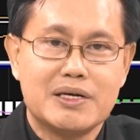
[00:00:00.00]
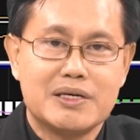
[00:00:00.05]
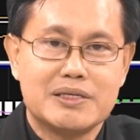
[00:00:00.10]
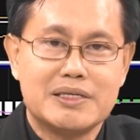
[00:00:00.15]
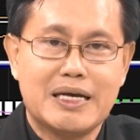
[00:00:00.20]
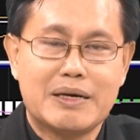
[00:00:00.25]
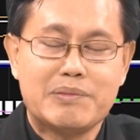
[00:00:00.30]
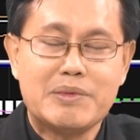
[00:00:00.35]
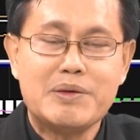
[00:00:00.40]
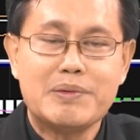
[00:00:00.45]

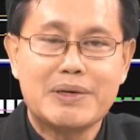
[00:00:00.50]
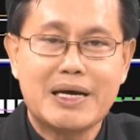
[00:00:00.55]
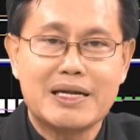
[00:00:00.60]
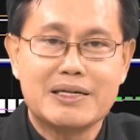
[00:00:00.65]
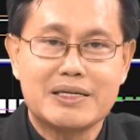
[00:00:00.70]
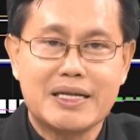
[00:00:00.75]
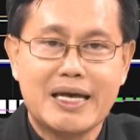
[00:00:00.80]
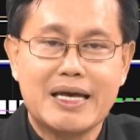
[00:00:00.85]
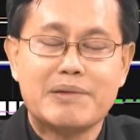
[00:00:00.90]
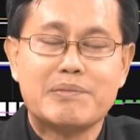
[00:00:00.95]
ยังไม่มีการ
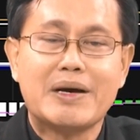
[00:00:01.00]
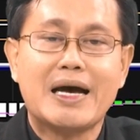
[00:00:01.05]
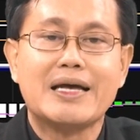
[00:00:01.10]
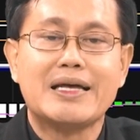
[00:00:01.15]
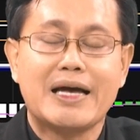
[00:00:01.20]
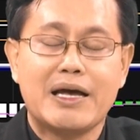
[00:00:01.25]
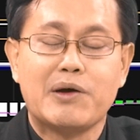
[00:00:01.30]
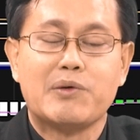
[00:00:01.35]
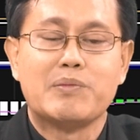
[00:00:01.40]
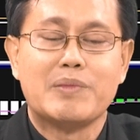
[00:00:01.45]
เทไม้ให
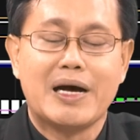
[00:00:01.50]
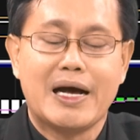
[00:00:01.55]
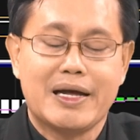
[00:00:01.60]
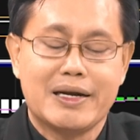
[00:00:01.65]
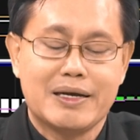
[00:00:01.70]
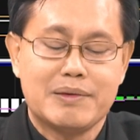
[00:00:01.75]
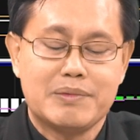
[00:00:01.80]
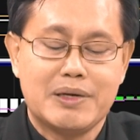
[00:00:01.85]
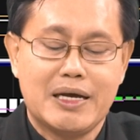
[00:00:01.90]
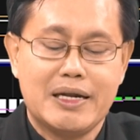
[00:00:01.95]
ญ่ออกมา
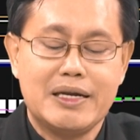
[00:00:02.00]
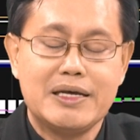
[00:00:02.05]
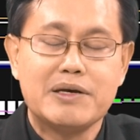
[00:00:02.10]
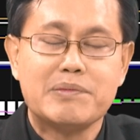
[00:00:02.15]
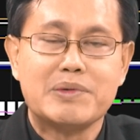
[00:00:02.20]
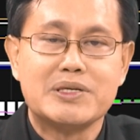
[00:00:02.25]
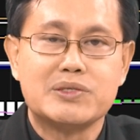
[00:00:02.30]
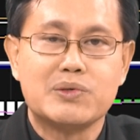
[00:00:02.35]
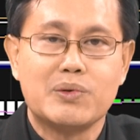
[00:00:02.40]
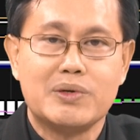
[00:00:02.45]
ครับ อันนี้ก็
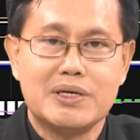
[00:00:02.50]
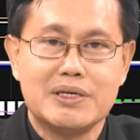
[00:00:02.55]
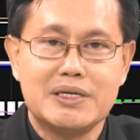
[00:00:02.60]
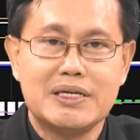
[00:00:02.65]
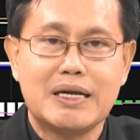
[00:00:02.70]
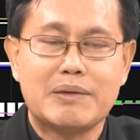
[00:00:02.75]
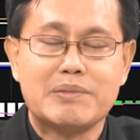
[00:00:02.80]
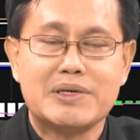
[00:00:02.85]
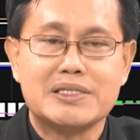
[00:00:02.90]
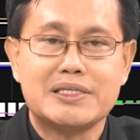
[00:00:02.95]
เป็นส่วนหนึ่งที่
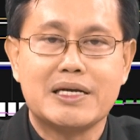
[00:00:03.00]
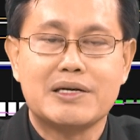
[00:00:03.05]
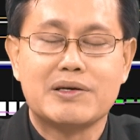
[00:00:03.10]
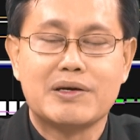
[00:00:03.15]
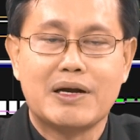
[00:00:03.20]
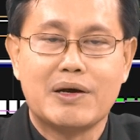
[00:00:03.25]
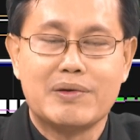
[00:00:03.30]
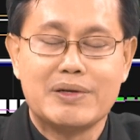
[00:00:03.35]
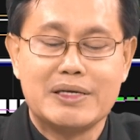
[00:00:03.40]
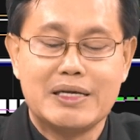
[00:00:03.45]
ทำให้เซ็ตของ
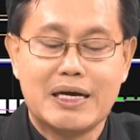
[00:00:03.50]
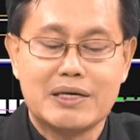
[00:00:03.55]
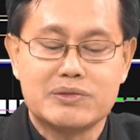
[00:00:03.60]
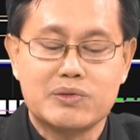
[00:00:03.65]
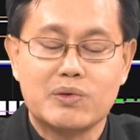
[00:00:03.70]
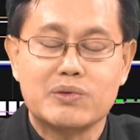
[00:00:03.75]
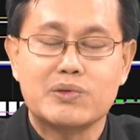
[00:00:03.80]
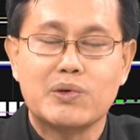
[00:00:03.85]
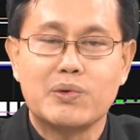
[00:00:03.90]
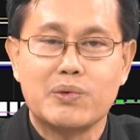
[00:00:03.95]
เรายังทร
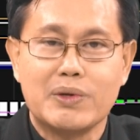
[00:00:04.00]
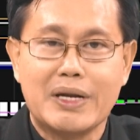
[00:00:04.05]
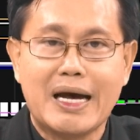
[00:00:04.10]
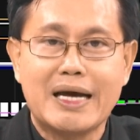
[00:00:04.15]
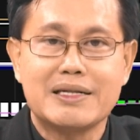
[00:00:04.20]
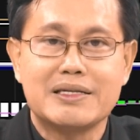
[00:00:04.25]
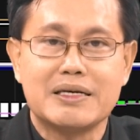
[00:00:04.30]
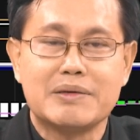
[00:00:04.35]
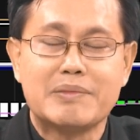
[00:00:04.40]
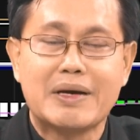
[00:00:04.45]
งตัวอยู่ได้
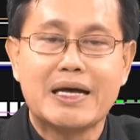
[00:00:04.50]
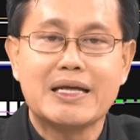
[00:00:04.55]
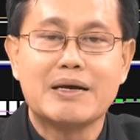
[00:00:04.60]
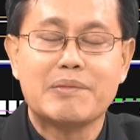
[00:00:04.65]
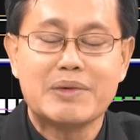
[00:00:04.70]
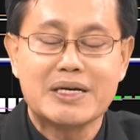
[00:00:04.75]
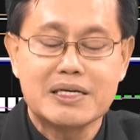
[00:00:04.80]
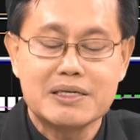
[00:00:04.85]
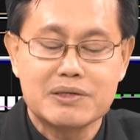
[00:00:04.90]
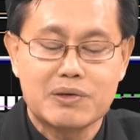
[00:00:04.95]
ถึงแม้ยัง
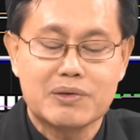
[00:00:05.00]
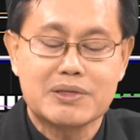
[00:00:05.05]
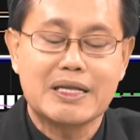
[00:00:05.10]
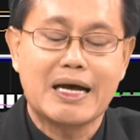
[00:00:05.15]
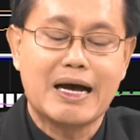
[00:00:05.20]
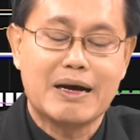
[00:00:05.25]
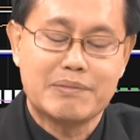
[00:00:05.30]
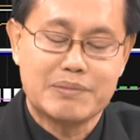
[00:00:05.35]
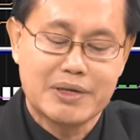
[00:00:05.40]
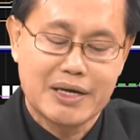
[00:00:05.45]
ไม่ขึ้นก็
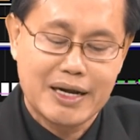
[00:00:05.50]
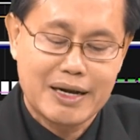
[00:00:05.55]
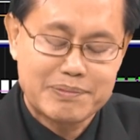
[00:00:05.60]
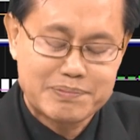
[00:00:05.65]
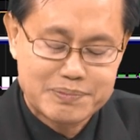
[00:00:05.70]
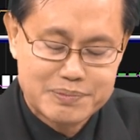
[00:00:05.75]
ตามนะครับ